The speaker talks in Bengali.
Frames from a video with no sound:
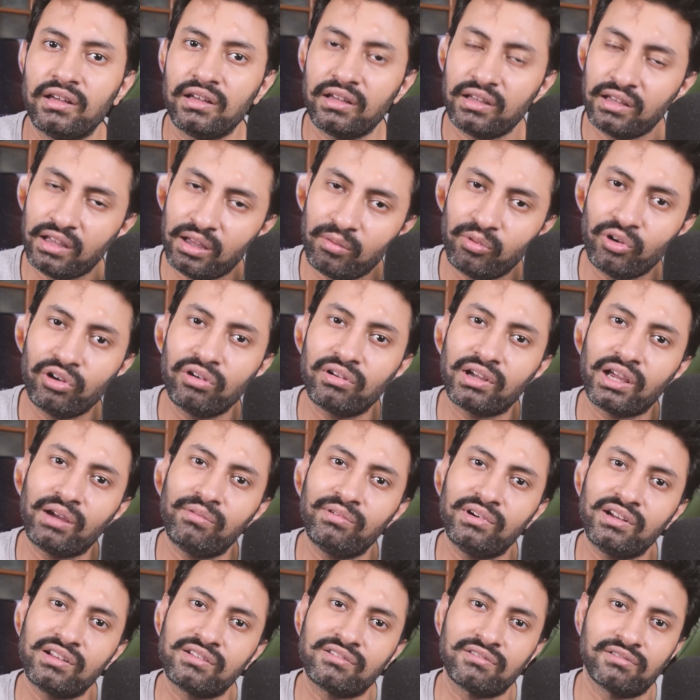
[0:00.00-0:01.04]
হ্যাঁ বলো
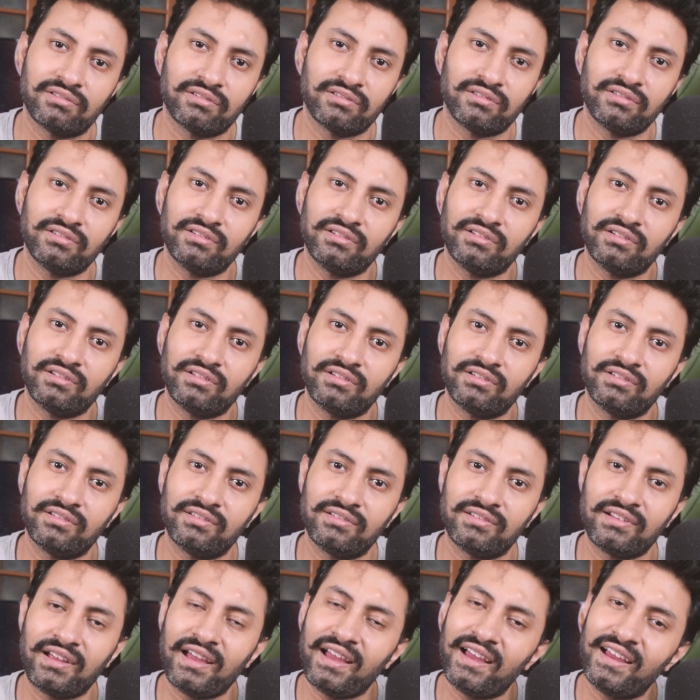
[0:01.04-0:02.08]
কেমন আছো
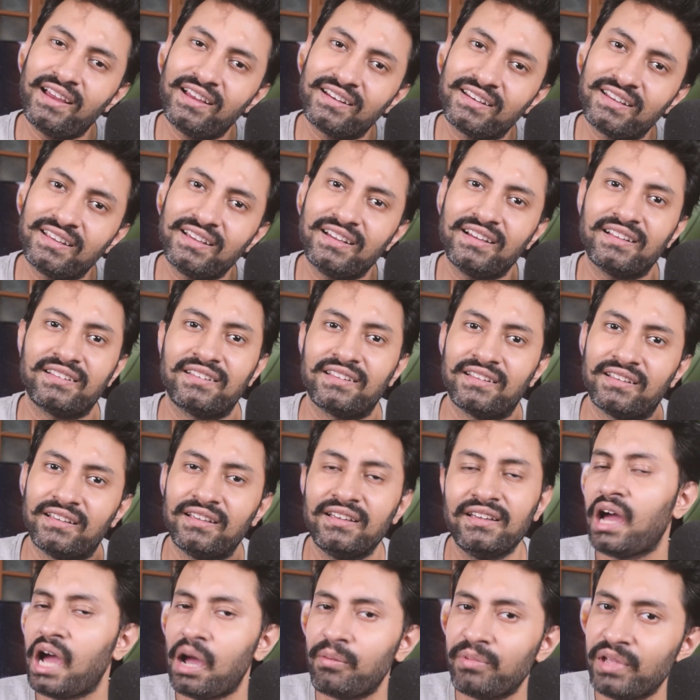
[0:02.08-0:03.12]
হ্যাঁ হ্যাঁ ঠিক আছে
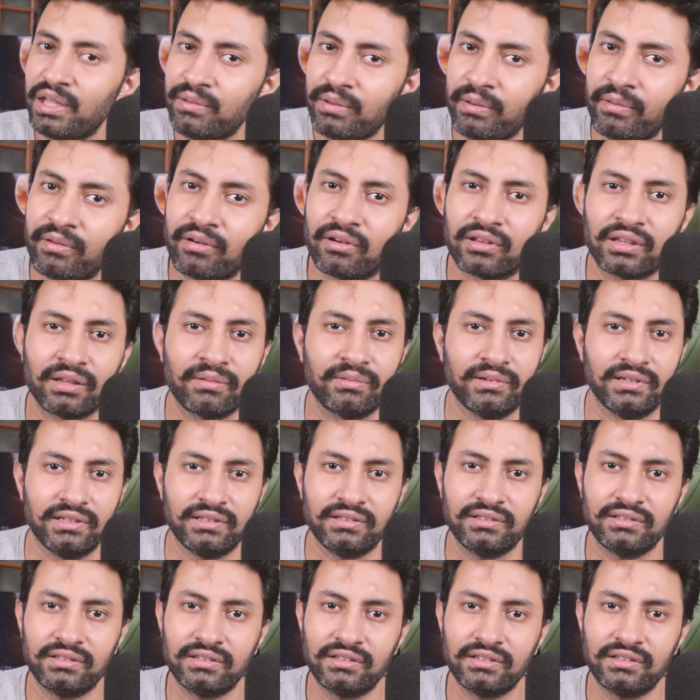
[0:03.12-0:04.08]
আমি এইভাবে কথা বলি